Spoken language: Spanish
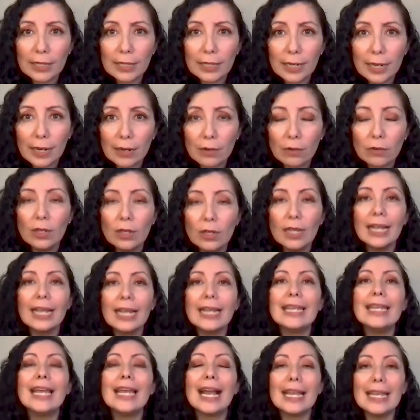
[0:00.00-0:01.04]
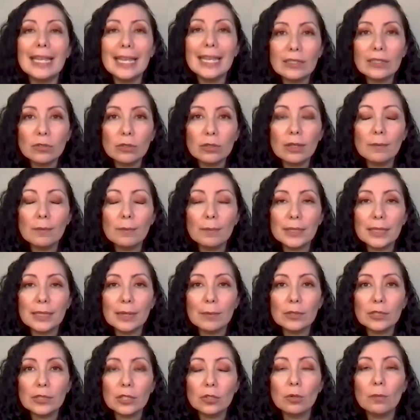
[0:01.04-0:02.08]
dinero y ahí es donde
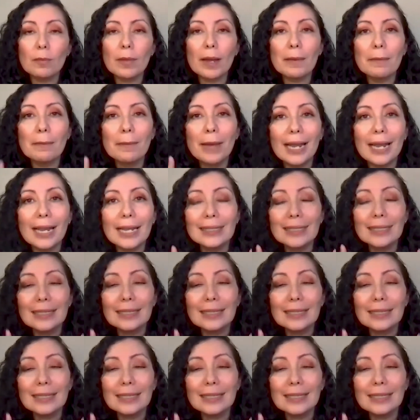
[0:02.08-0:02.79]
empezamos a tomar malas